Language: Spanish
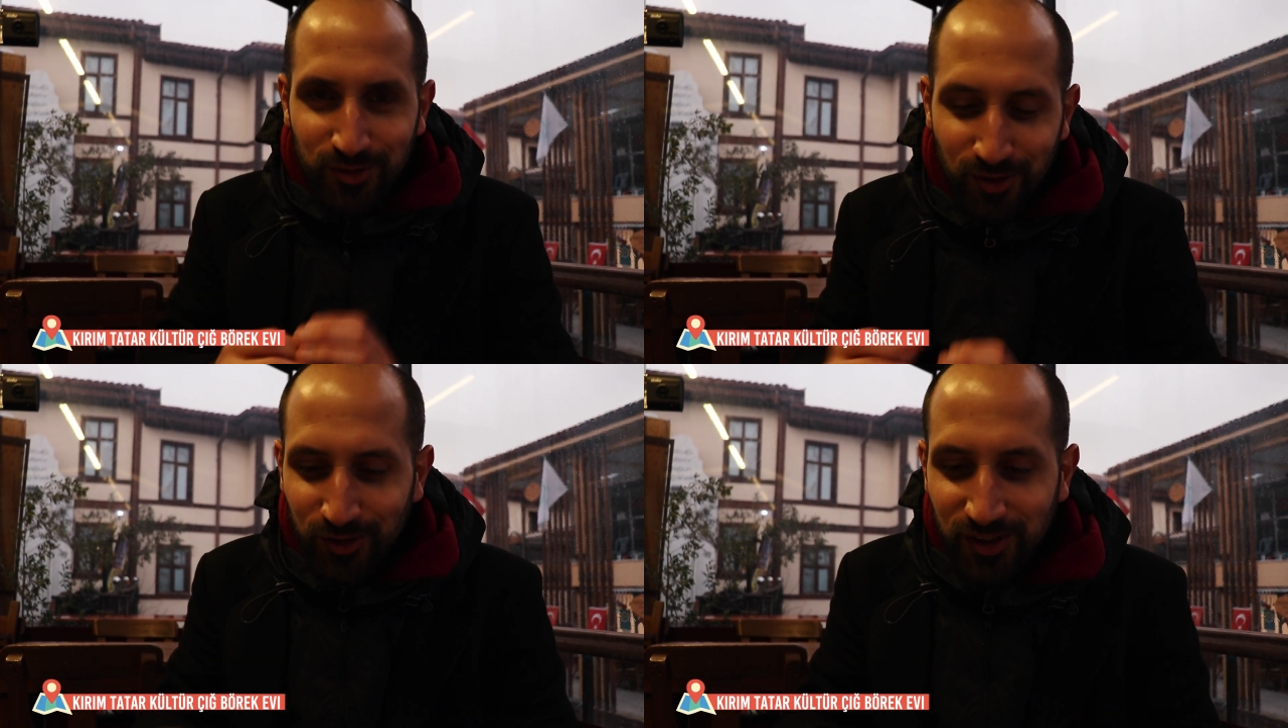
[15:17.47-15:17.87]

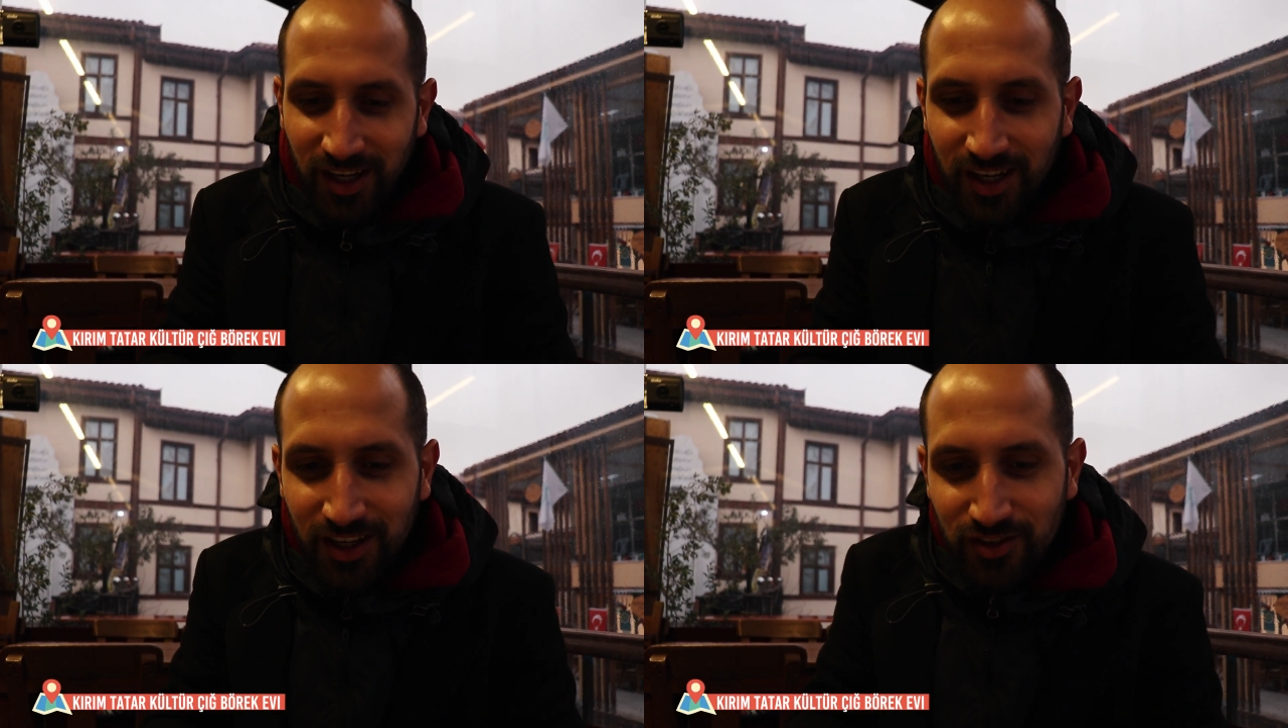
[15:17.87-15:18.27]
consigue
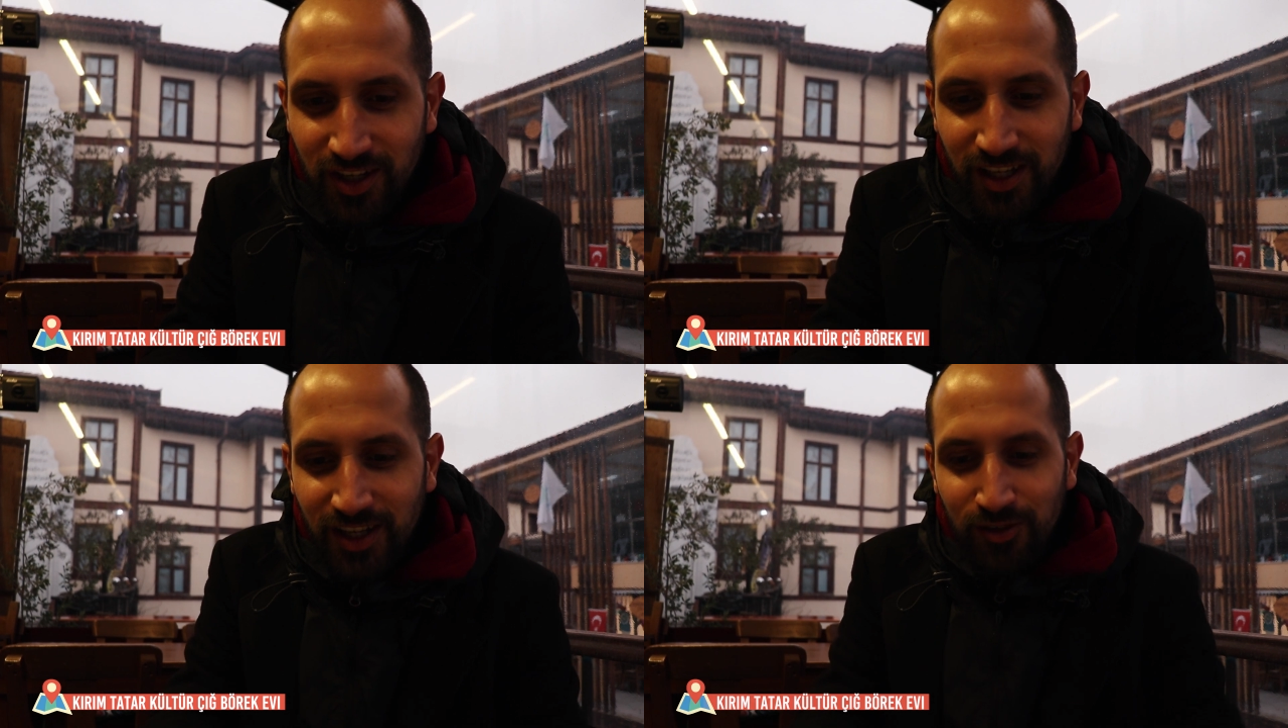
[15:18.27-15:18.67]
en
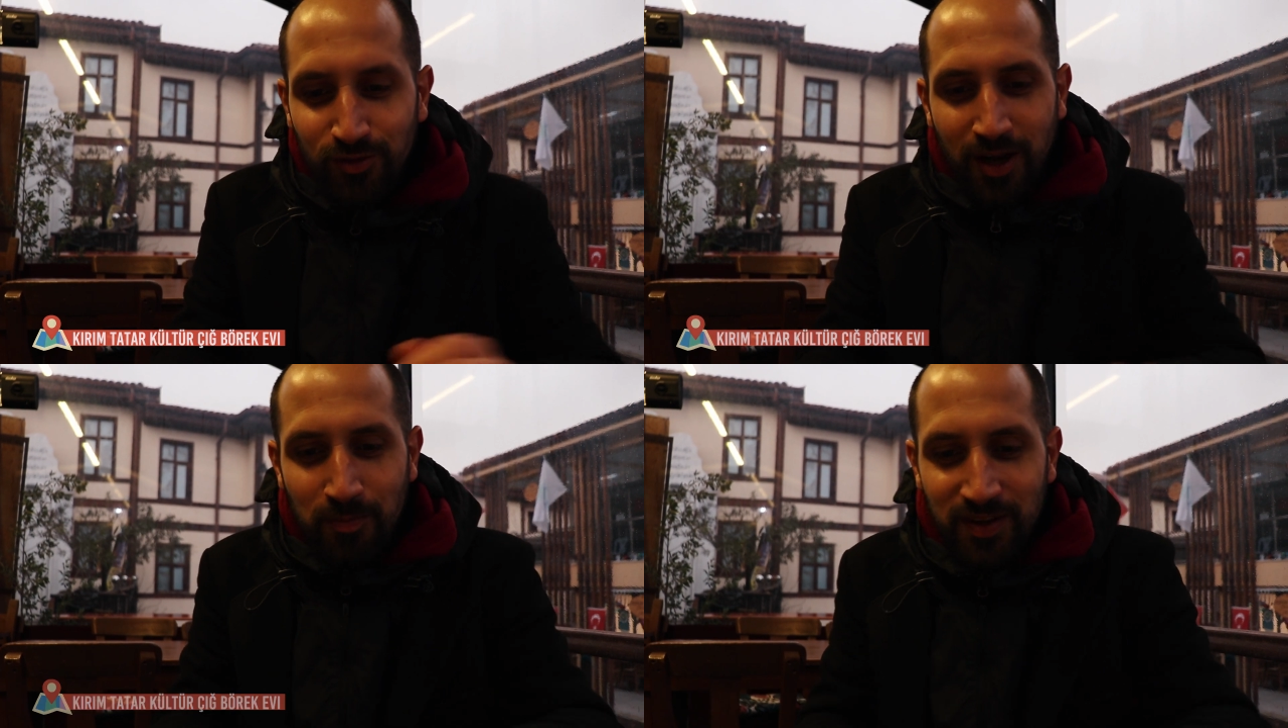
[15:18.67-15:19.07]
Esquillejir que
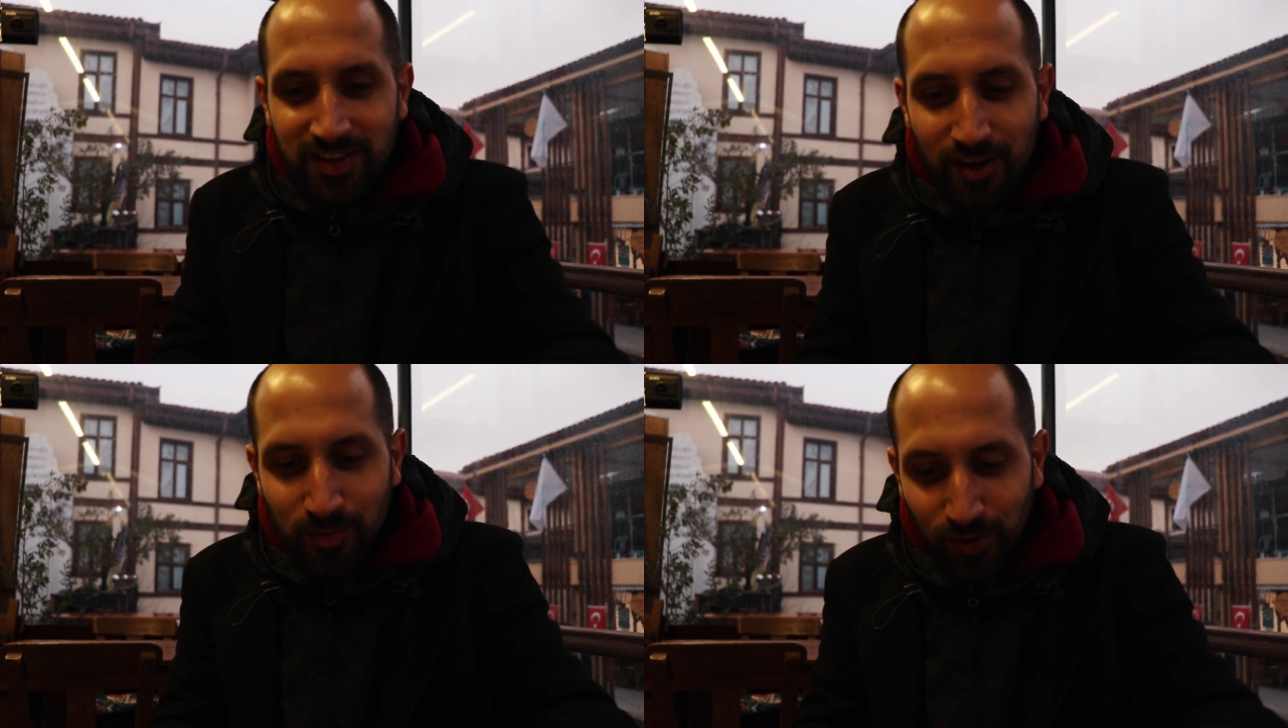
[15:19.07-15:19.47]
son una
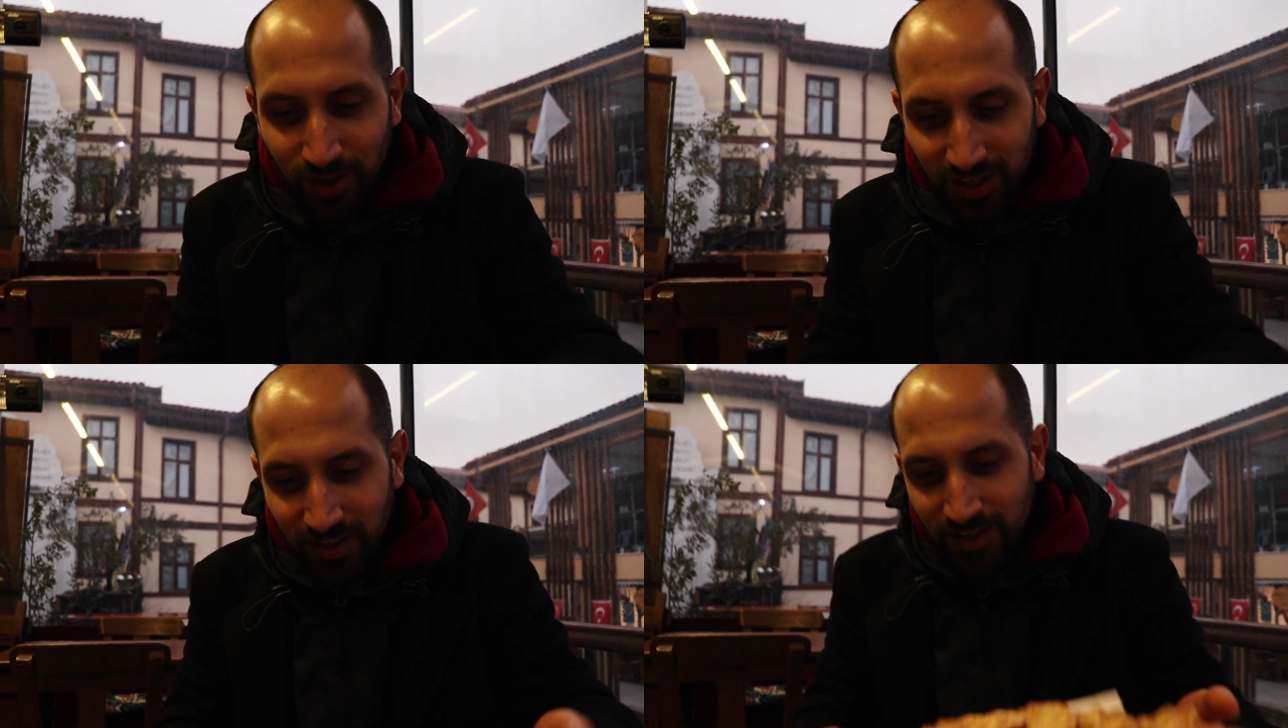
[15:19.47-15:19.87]
especie como de